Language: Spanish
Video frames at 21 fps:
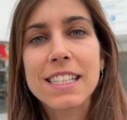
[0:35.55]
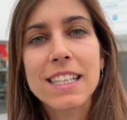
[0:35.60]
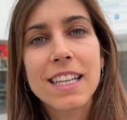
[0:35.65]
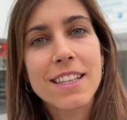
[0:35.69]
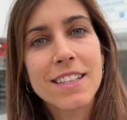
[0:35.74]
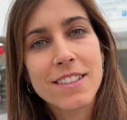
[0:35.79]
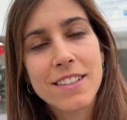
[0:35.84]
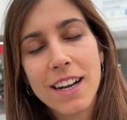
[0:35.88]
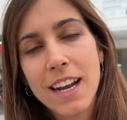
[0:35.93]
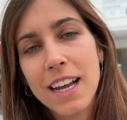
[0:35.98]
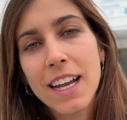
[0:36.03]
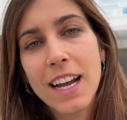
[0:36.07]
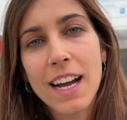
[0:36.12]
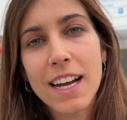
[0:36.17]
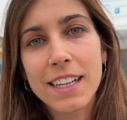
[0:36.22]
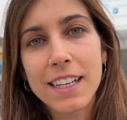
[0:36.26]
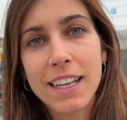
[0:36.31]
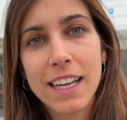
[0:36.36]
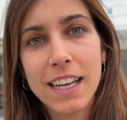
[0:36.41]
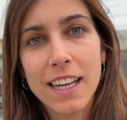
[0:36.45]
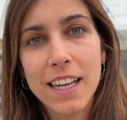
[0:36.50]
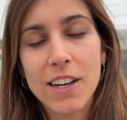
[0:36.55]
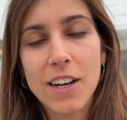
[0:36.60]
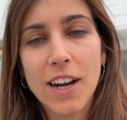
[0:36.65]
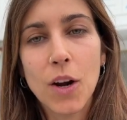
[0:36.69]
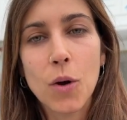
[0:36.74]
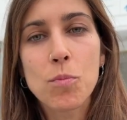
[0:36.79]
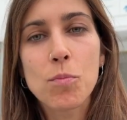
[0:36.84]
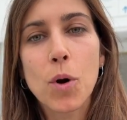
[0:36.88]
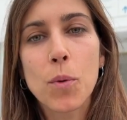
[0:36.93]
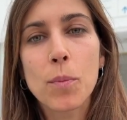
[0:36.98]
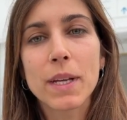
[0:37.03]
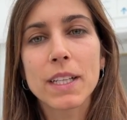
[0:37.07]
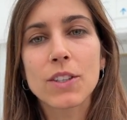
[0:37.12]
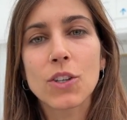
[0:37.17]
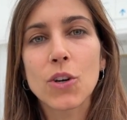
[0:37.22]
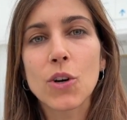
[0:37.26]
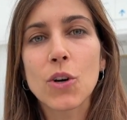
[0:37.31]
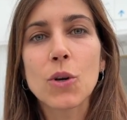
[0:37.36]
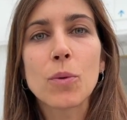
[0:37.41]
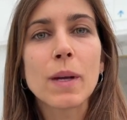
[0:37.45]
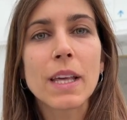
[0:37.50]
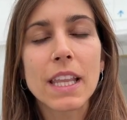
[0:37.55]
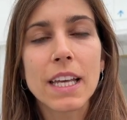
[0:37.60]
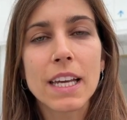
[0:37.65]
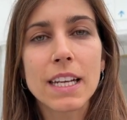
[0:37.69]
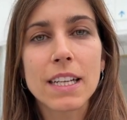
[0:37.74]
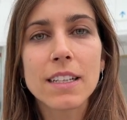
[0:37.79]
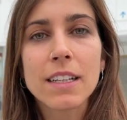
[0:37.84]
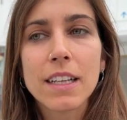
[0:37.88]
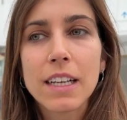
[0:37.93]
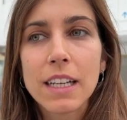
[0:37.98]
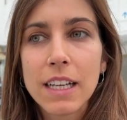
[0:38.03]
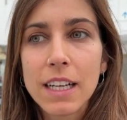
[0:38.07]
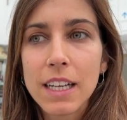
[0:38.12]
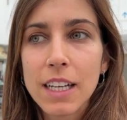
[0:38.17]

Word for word: que se distraigan, que en algún momento olviden